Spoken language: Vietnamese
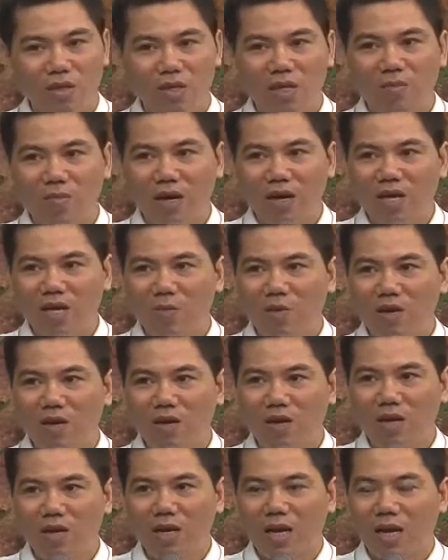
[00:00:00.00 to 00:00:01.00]
Nhưng mà cái điều bất
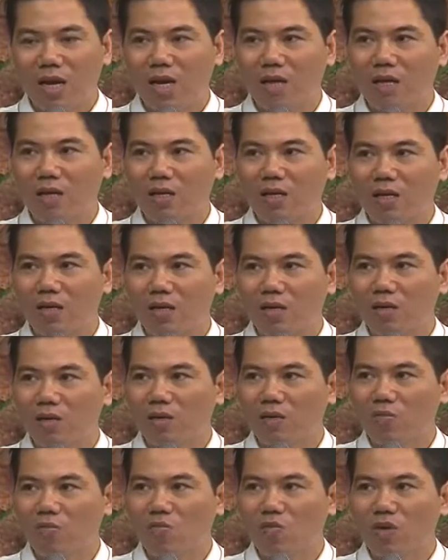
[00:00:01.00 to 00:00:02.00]
ngờ là
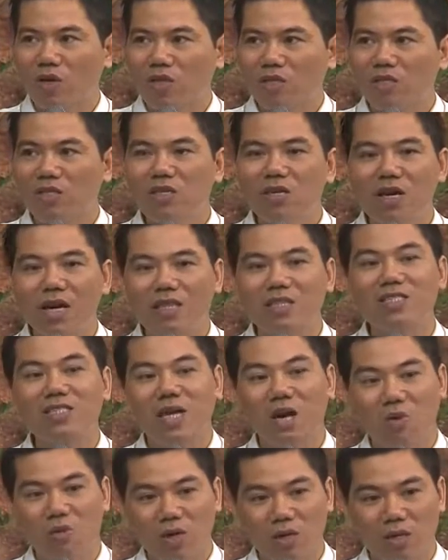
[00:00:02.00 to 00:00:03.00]
buổi trưa ngày thứ
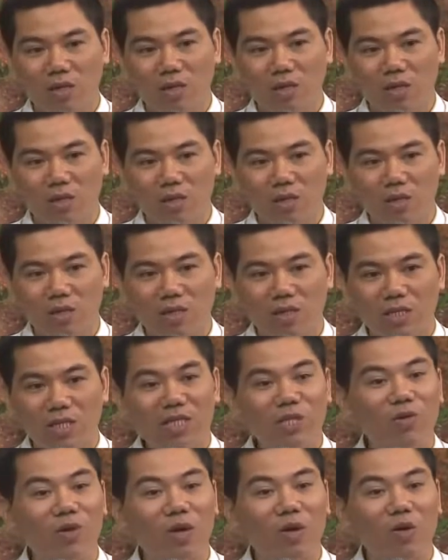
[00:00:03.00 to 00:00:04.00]
Sáu ạ,
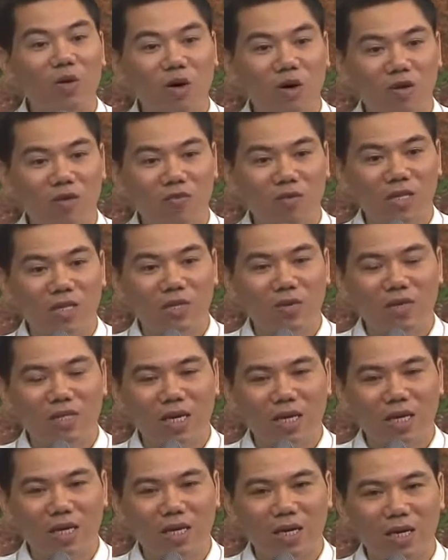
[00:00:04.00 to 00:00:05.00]
chị điện thoại cho con và chị nói
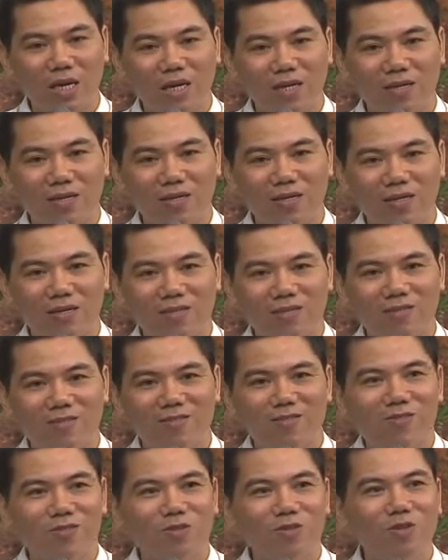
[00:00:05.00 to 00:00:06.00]
rằng là
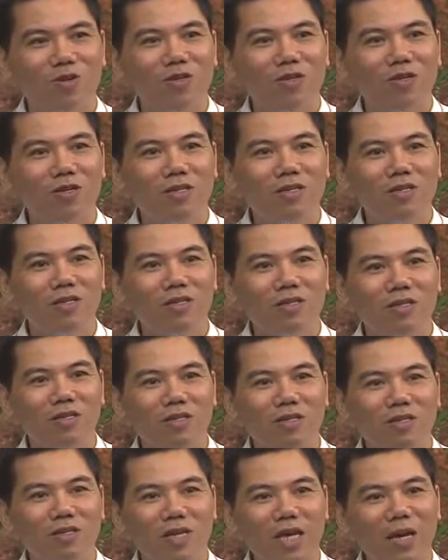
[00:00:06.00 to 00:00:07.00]
Sướng ơi,
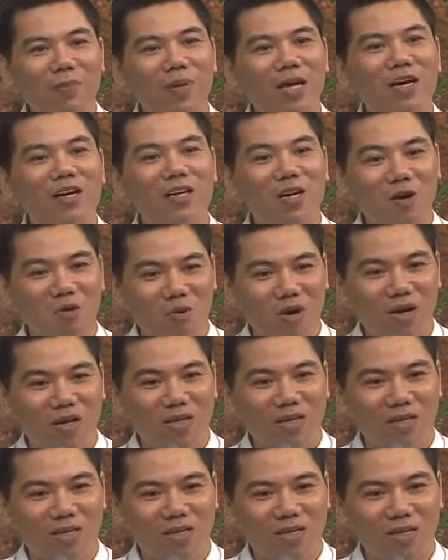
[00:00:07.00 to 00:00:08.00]
em đang ở đâu ạ?
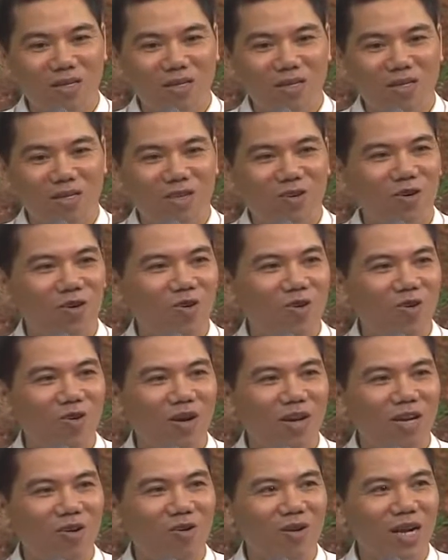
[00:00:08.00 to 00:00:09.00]
Thì con có
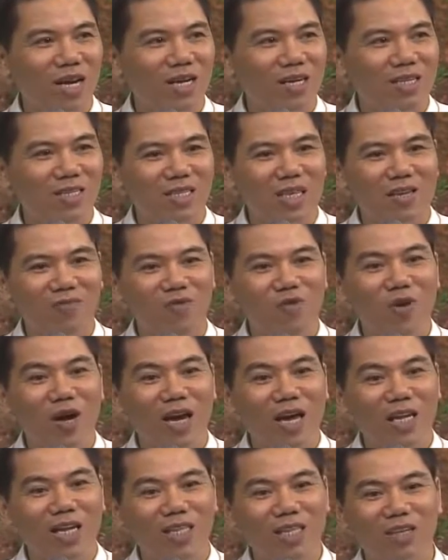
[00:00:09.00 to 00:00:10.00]
nói là con đang ở thành phố
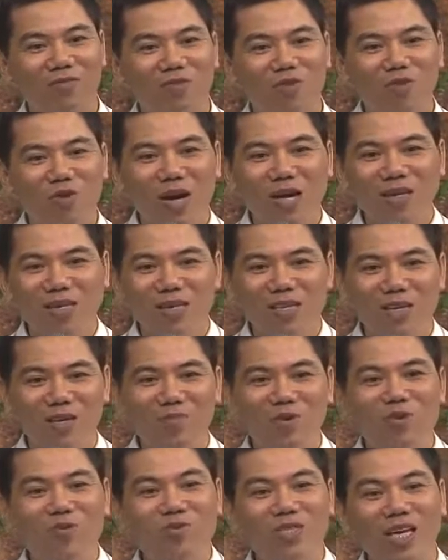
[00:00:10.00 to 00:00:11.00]
Gen, là thành phố cách cái
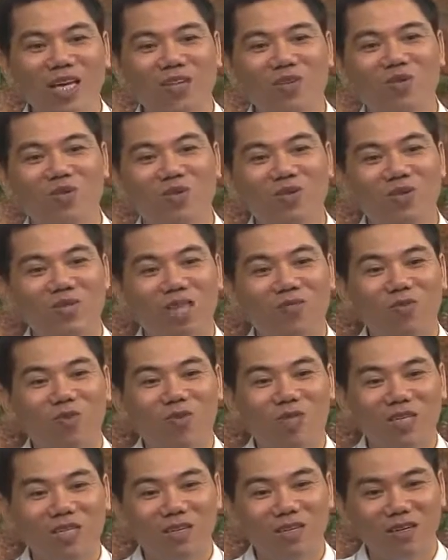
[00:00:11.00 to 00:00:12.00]
Bruxelles của thành
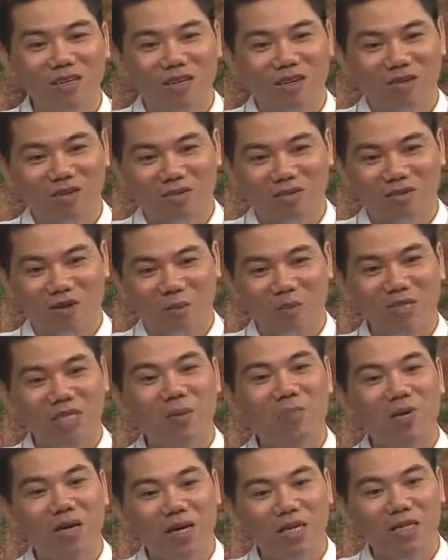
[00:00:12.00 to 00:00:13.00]
phố chị ở là khoảng
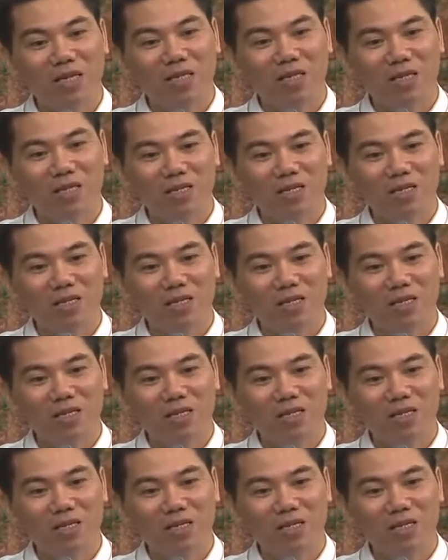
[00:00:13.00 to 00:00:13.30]
100 cây.